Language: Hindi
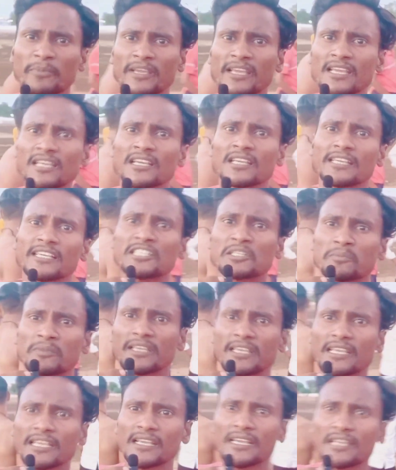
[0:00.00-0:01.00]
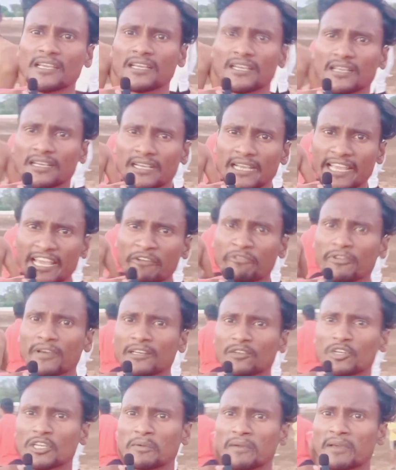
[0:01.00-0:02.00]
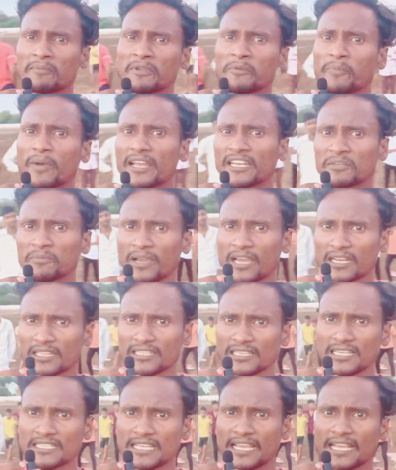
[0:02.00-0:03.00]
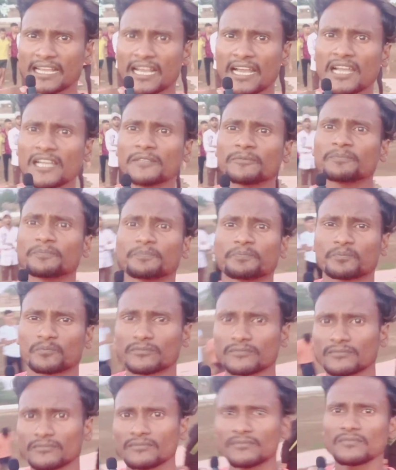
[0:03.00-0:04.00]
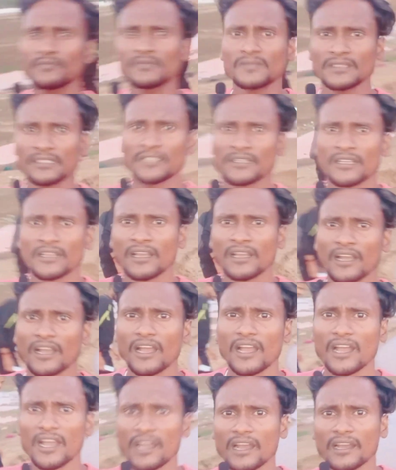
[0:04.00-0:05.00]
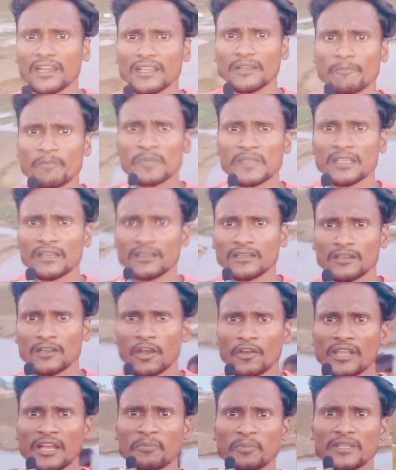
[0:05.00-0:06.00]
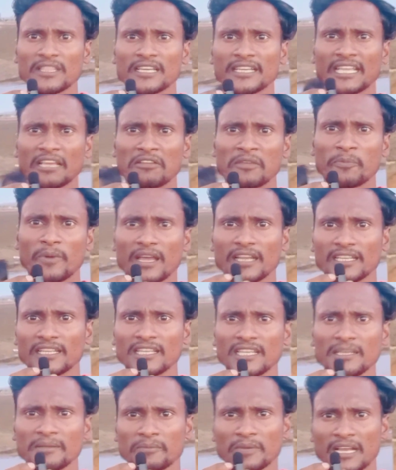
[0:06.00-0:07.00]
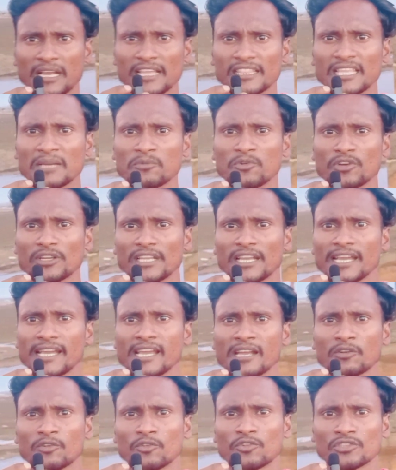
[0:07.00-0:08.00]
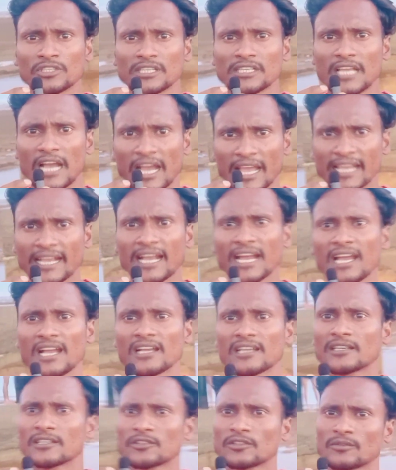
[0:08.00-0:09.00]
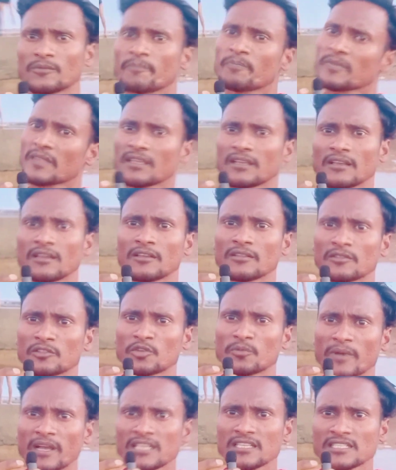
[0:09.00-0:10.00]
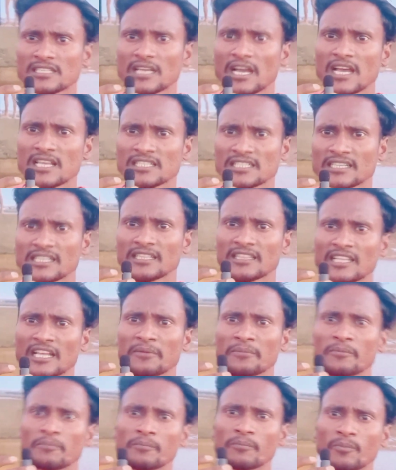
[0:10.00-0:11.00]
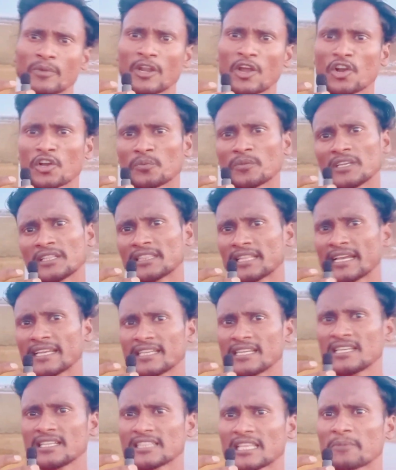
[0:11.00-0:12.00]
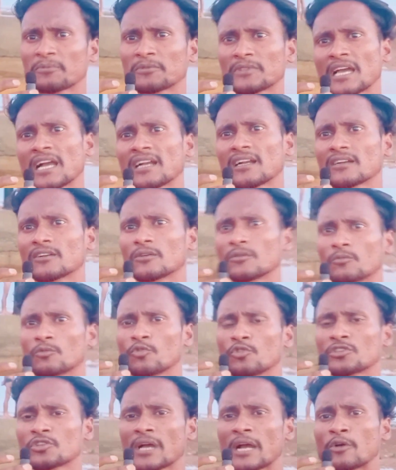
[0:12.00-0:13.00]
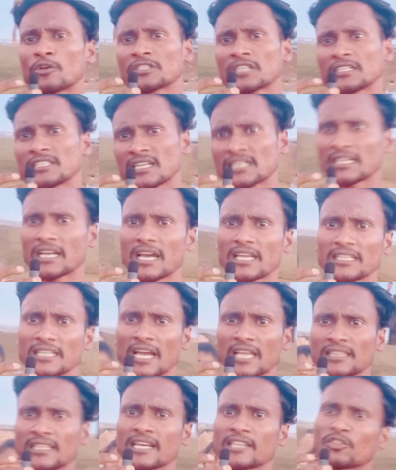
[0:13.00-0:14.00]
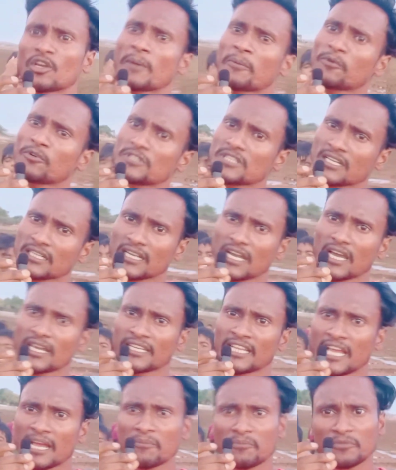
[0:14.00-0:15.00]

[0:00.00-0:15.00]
यहाँ पे इसमें गया फाल्गु रिवर में पानी भर दिया जाएगा एक तारीख से हाँ तो यहाँ पे देखिए अभी पानी खत्म हो गया है कुछ ही आएगा तो बस आज के इतना ब्लॉग में इतना ही तब तक कुछ आवश्यक जानकारी आता है तो आपको जानकारी